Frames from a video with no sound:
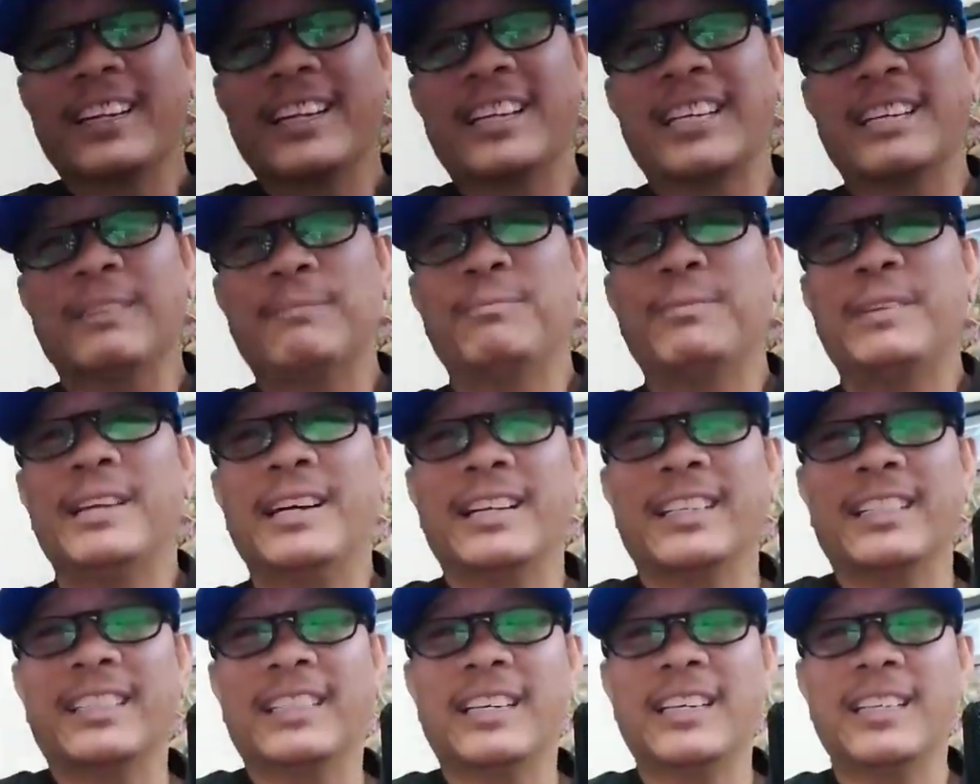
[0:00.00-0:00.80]
hikab
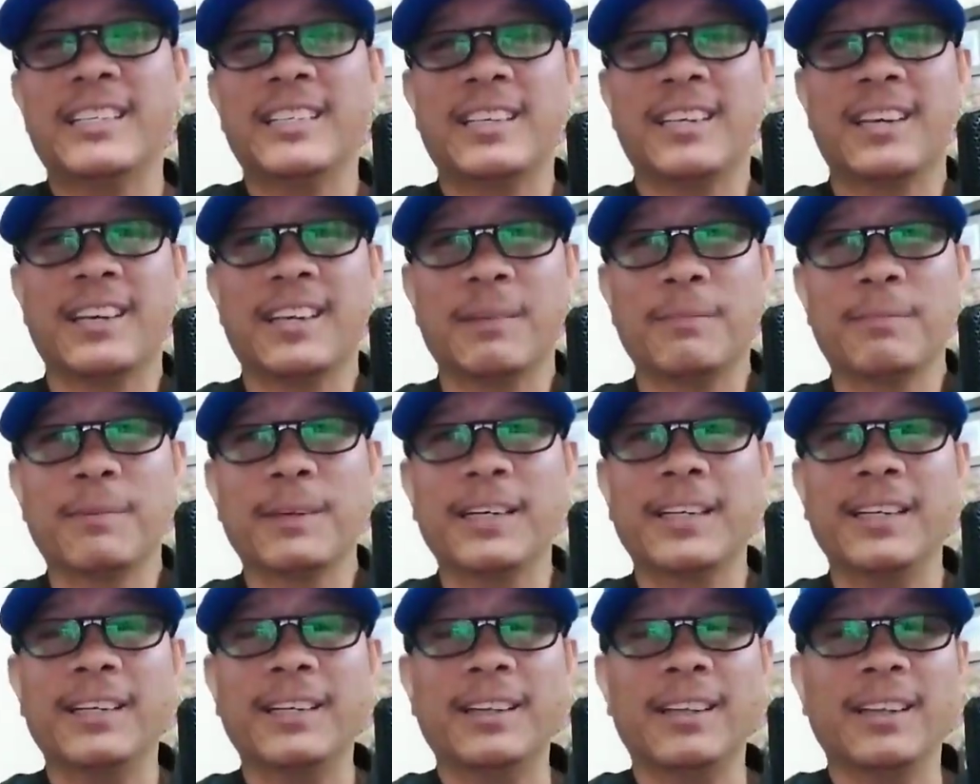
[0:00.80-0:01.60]
lang, yan si hikab
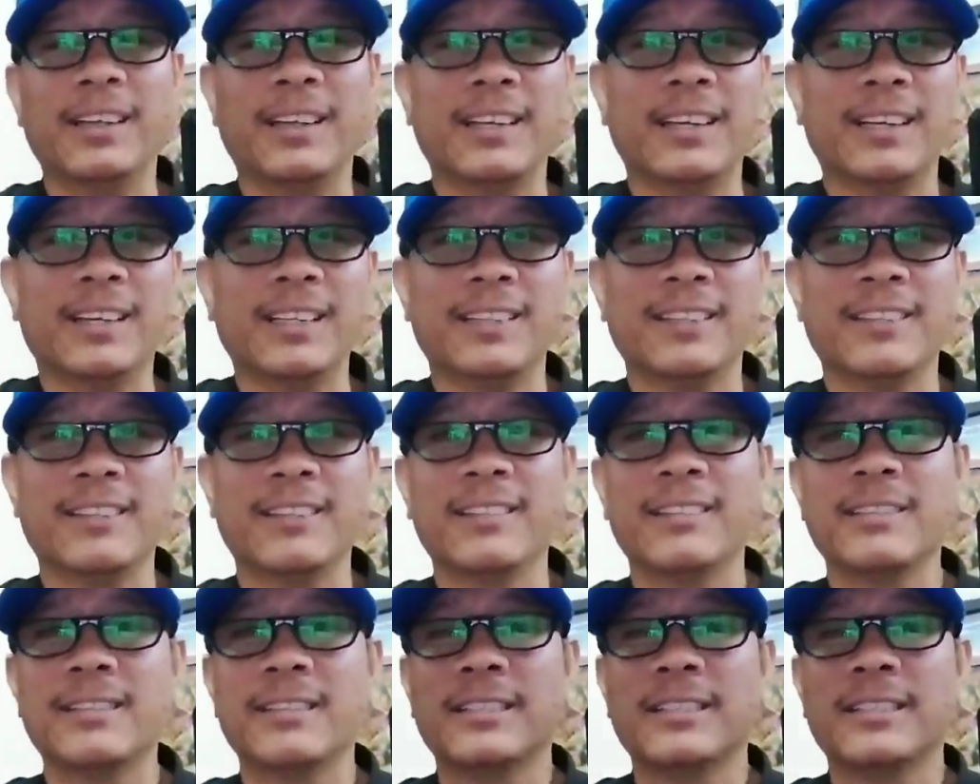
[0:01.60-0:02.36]
girl, yan.